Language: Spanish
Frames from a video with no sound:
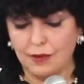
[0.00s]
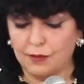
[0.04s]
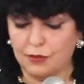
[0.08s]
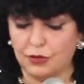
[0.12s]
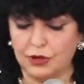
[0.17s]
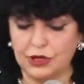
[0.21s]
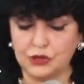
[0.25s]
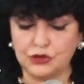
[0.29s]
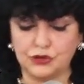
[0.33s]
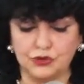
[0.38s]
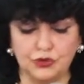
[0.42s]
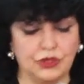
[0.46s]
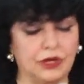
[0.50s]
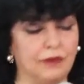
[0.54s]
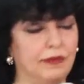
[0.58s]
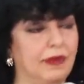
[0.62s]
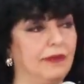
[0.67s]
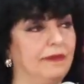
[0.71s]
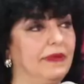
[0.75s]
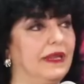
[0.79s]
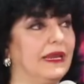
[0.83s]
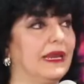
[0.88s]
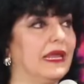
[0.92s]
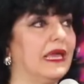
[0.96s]
Por eso usted
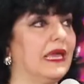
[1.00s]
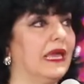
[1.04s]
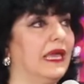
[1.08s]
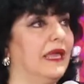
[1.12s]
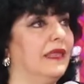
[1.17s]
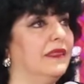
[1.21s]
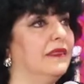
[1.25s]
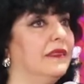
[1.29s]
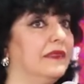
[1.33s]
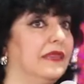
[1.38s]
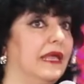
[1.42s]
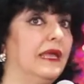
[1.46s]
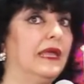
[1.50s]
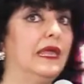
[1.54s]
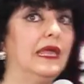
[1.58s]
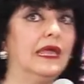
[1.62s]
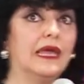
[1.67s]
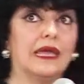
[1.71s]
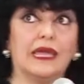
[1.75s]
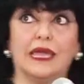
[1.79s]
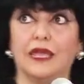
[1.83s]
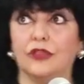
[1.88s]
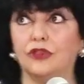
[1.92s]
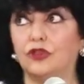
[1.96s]
va a ver
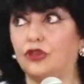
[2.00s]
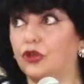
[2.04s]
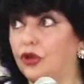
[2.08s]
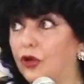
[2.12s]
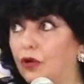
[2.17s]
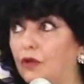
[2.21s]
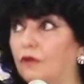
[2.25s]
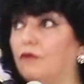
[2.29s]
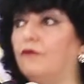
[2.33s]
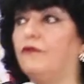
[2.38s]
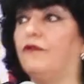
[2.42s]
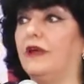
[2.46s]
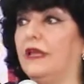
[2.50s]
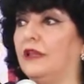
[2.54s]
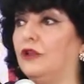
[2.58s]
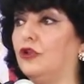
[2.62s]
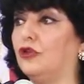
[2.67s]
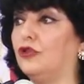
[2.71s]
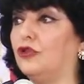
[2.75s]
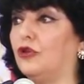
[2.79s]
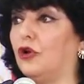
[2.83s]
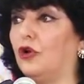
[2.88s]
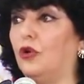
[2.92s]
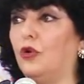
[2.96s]
gente que triunfa en
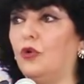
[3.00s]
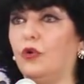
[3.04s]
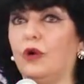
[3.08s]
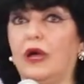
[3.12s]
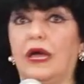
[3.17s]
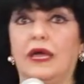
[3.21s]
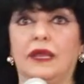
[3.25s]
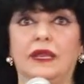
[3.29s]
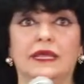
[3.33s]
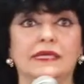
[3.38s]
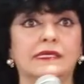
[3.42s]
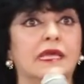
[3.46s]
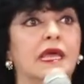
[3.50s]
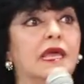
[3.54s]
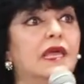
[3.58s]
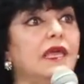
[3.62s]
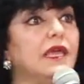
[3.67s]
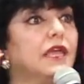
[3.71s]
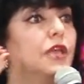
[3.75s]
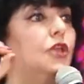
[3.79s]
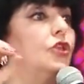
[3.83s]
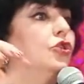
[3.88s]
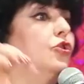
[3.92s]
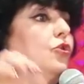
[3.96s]
otros lugares
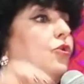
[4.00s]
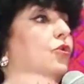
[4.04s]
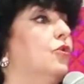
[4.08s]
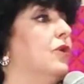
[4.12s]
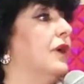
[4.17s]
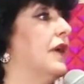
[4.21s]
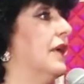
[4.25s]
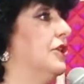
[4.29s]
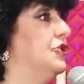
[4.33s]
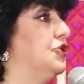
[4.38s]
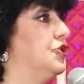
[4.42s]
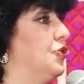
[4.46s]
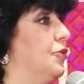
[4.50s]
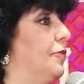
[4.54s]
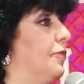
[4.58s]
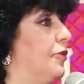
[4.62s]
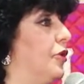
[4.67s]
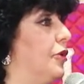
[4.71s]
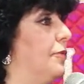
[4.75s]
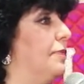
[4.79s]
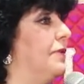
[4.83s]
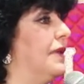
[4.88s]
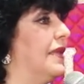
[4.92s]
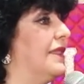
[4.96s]
y nunca en su
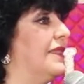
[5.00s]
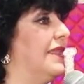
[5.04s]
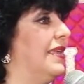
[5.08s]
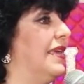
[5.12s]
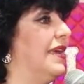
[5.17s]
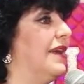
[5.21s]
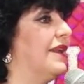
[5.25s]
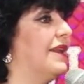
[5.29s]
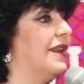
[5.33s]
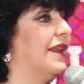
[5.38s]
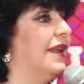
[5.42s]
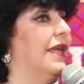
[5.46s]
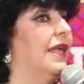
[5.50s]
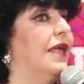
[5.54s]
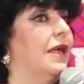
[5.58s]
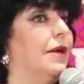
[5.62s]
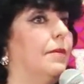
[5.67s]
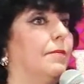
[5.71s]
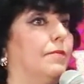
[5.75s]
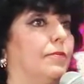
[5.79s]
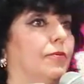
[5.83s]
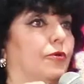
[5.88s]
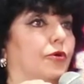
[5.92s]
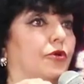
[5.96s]
propia tierra,
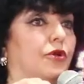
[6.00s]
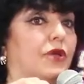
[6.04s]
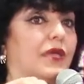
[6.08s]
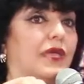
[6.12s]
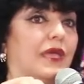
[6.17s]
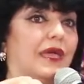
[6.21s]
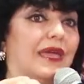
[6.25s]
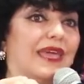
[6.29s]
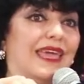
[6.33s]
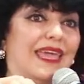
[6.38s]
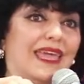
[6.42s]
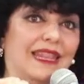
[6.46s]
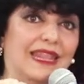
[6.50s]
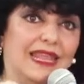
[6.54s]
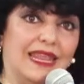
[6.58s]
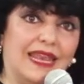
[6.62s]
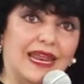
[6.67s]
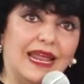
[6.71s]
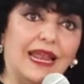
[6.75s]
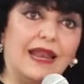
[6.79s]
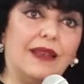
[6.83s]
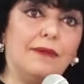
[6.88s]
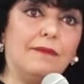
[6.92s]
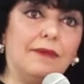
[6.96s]
porque
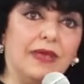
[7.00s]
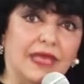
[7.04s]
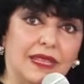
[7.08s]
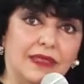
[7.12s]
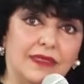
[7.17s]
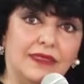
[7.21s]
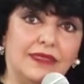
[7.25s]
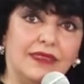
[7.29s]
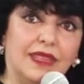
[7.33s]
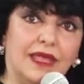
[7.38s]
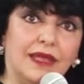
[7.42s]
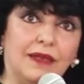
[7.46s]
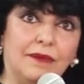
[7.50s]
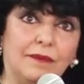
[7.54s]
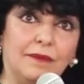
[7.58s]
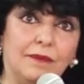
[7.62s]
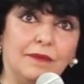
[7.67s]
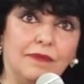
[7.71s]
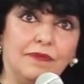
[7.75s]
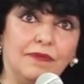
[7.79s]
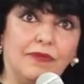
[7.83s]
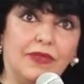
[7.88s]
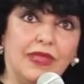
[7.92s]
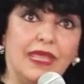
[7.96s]

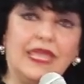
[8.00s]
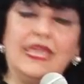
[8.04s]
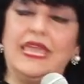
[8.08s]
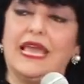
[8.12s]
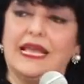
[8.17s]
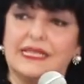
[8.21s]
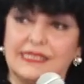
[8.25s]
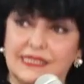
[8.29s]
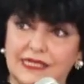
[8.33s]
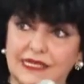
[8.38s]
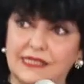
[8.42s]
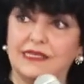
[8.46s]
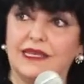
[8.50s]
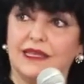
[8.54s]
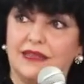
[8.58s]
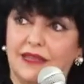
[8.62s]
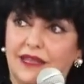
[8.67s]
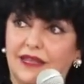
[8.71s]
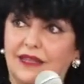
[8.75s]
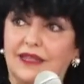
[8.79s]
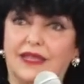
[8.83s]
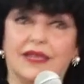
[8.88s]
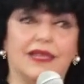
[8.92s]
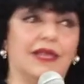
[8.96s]
generalmente, y así se
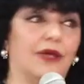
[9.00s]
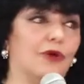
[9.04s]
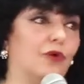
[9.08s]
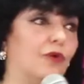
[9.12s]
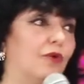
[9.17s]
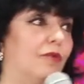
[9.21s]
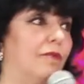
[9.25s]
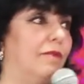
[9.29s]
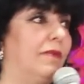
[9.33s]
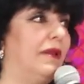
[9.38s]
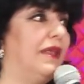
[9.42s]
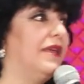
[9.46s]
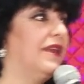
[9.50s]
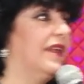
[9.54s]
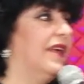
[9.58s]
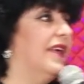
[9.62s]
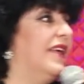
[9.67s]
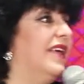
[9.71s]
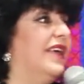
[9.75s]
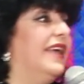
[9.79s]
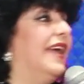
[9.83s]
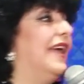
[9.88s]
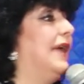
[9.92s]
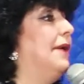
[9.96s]
tiene que cumplir,
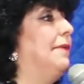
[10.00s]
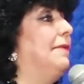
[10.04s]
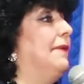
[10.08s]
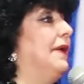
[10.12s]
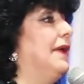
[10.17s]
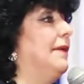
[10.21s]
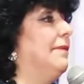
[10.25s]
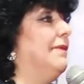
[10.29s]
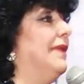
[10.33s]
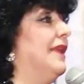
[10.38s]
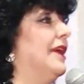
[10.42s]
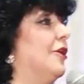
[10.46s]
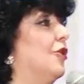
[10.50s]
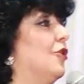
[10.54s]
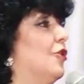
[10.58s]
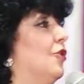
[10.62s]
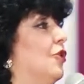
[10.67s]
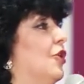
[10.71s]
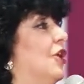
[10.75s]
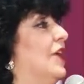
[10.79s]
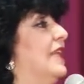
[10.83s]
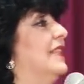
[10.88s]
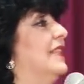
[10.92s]
es bíblico.